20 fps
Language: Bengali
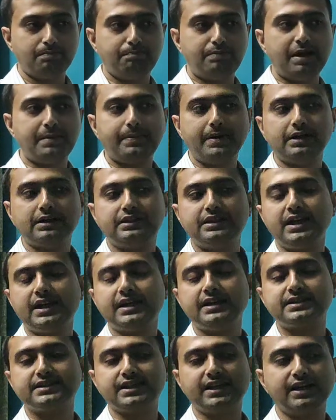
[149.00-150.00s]
ব্যাপার
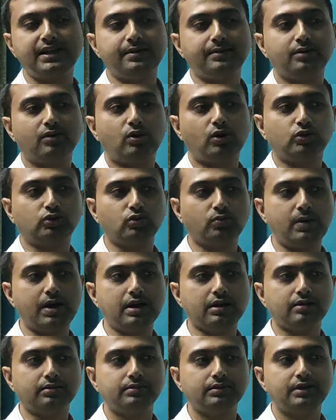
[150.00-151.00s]
দেখে সে হতবাক
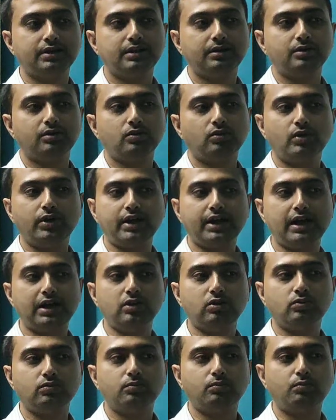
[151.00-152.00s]
হয়ে গেল
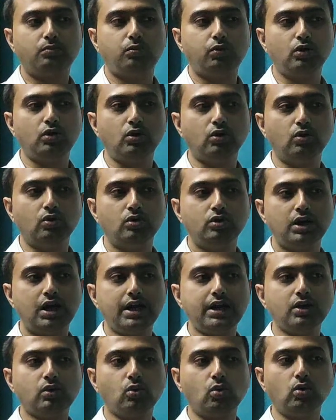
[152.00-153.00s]
বলল
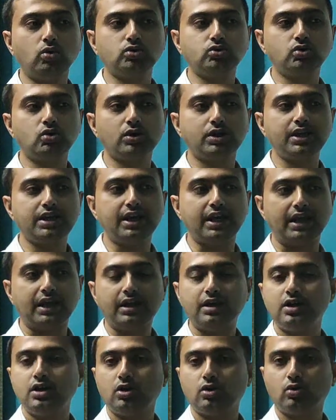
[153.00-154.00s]
আরে করছো কি হে
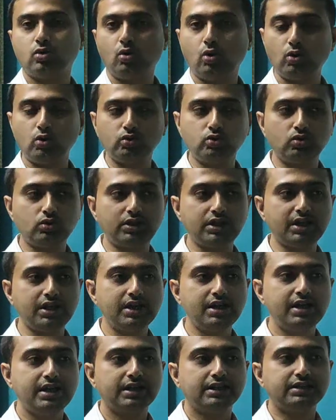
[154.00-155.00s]
গরু দুটি
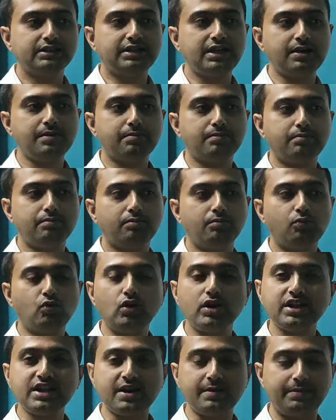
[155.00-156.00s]
যে
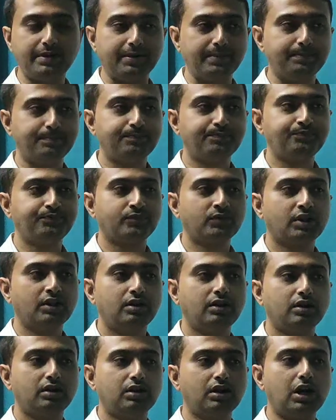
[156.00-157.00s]
মরে যাবে
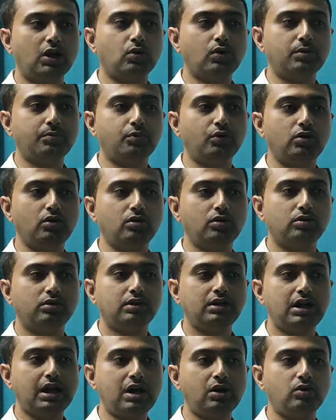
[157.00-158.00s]
গারোয়ান বলল
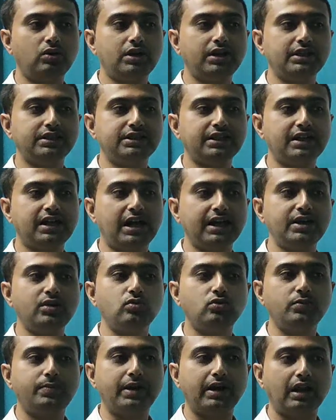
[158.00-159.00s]
না হলে যে গাড়ি
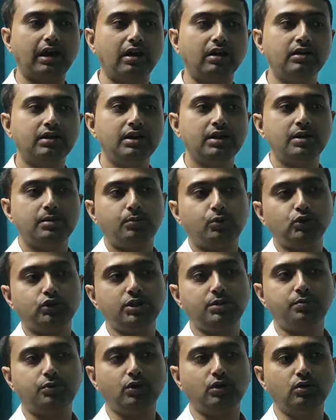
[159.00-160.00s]
উঠবে না
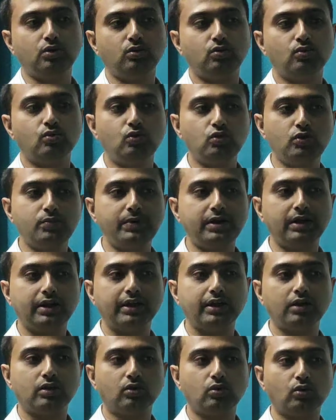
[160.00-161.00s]
প্রতীক বলল উঠবে
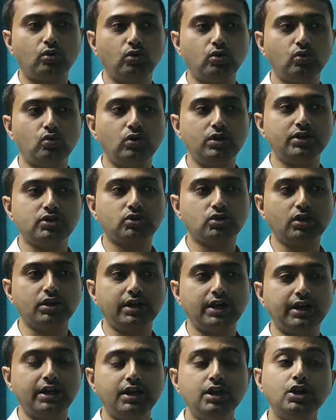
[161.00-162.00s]
গরুগুলির
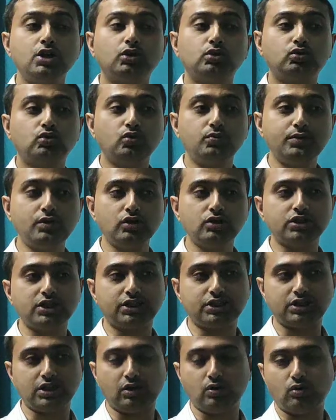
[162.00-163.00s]
সঙ্গে তুমিও
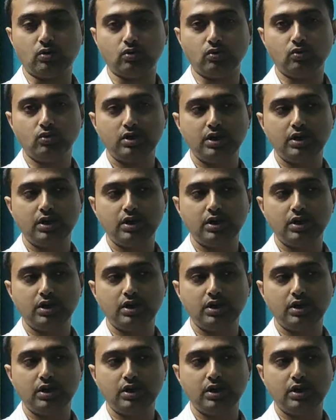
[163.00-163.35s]
চেষ্টা করো